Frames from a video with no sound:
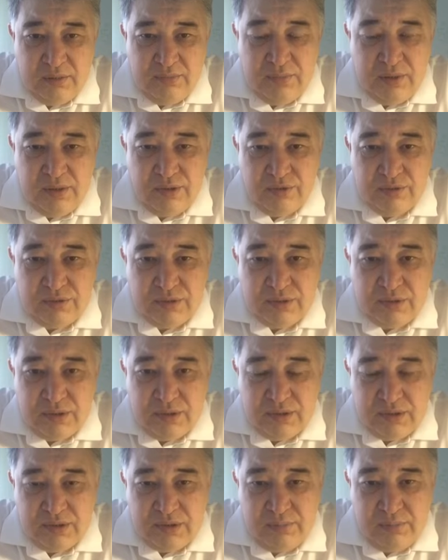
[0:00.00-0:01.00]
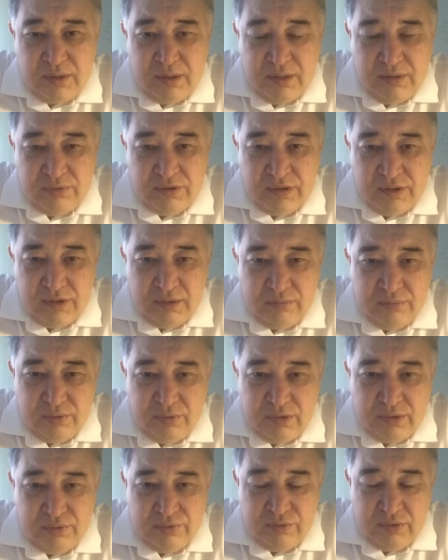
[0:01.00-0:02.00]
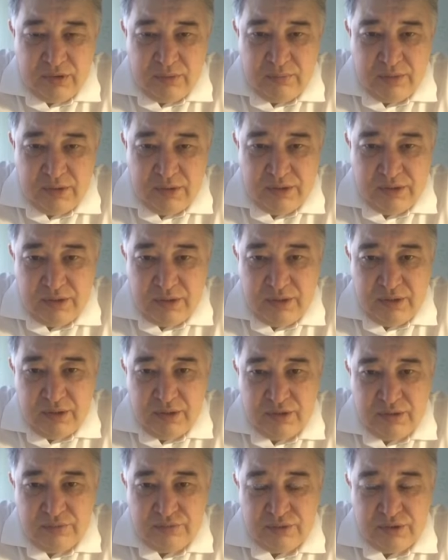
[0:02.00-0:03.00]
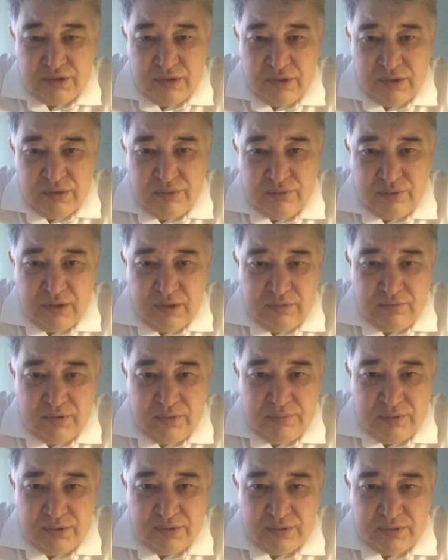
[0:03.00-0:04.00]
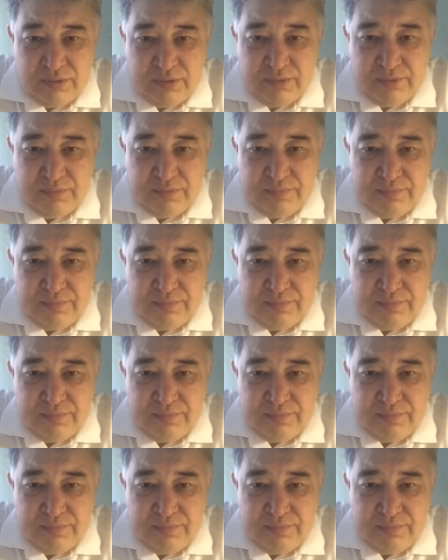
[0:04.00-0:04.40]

имеются заболевшие на амбулаторном лечении, уже идут на выписку.